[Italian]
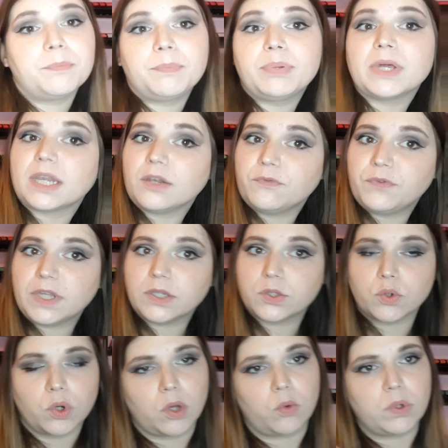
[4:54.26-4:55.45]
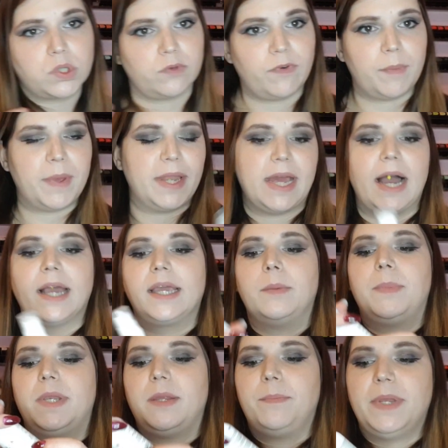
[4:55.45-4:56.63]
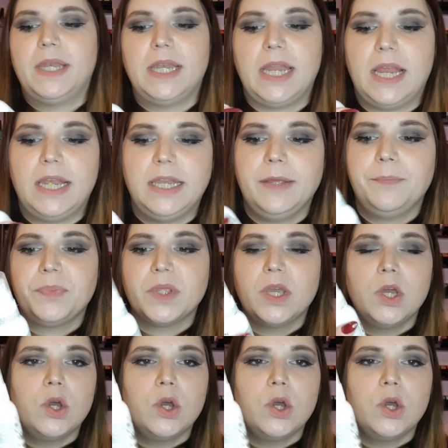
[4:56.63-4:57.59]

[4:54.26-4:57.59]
per il viso che questo va bene anche per i pennelli